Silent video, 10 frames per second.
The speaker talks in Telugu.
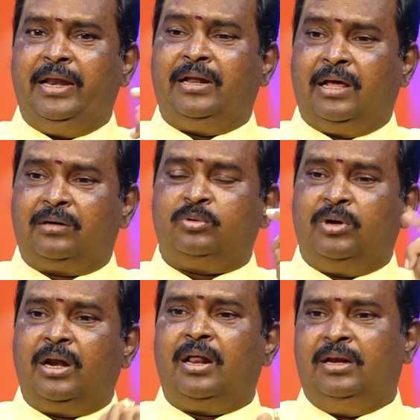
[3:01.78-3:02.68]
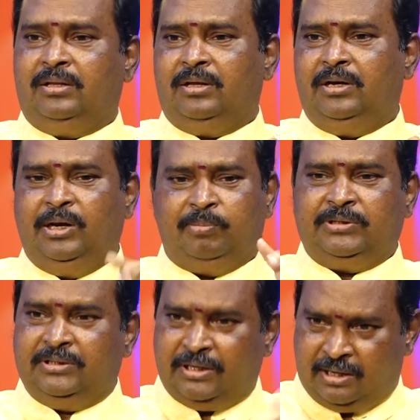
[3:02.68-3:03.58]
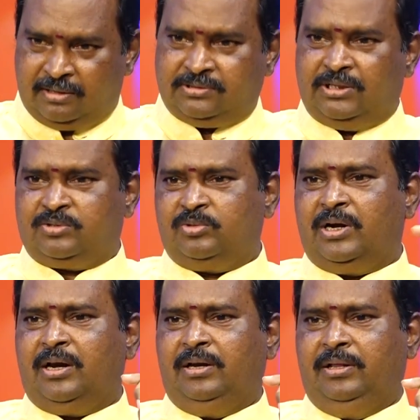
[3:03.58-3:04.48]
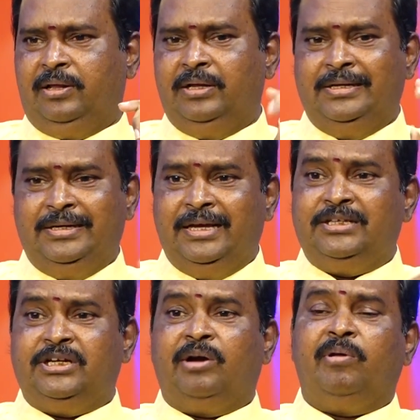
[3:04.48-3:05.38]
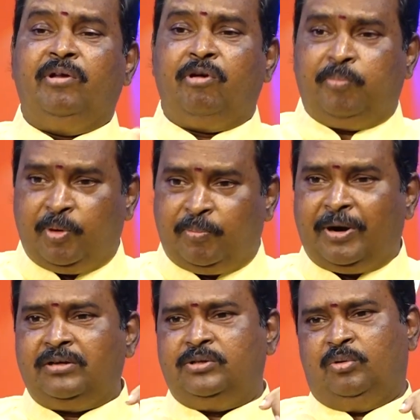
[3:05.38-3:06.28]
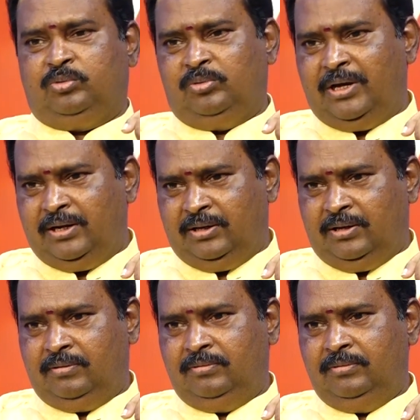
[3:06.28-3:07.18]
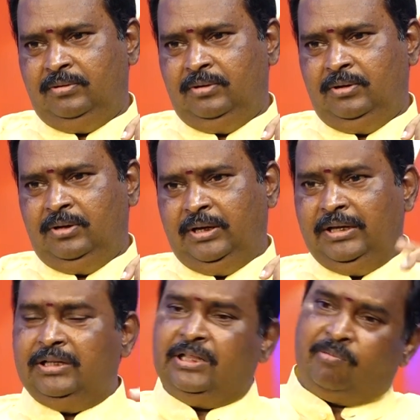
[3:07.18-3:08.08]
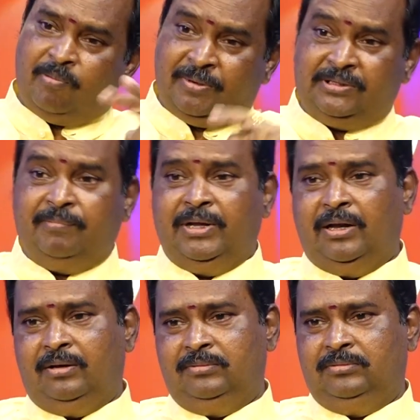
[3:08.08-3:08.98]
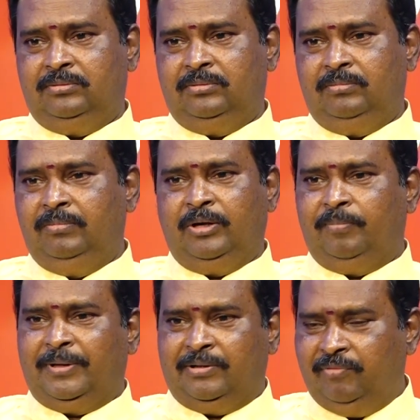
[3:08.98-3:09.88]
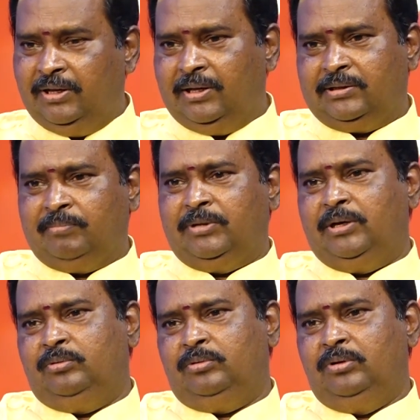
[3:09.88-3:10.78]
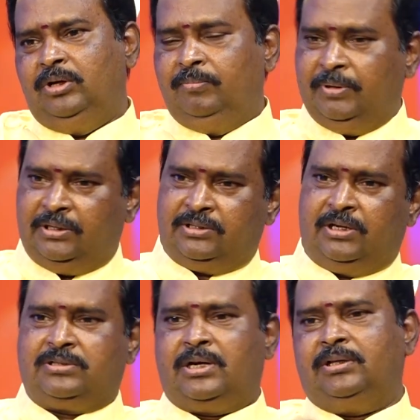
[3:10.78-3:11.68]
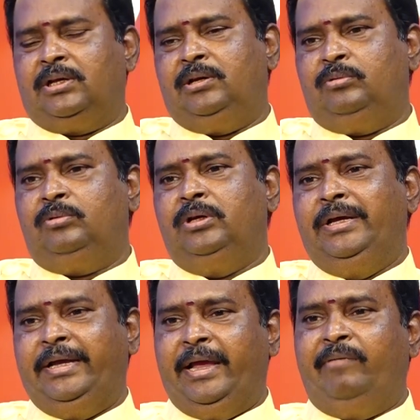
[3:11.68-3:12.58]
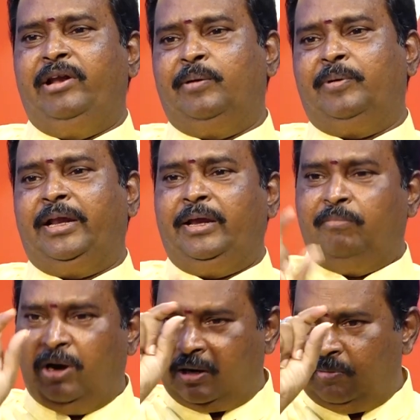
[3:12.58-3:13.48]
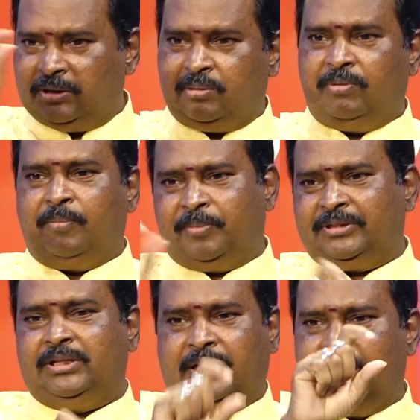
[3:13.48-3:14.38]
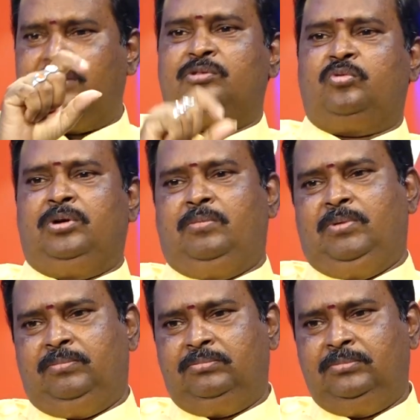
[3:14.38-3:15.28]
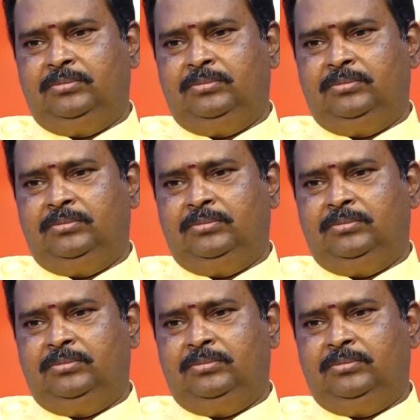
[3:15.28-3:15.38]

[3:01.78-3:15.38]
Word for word: నేను కరెక్ట్ ఉన్నానా లేదా లేకపోతే నేను కరెక్ట్ చేస్తున్నానా లేదా ఈ చేయడం అనేవి పొరపాట్లు జరుగుతున్నాయా లేదా ఇది ధర్మబద్ధమేనా మీకు పెద్ద వేదాంతం తెలీదు పెద్ద శాస్త్రం తెలీదు ఏమీ లేకపోయినా ఈ మాట మాత్రం మనం ప్రతి దగ్గర తీసుకుంటాం మనం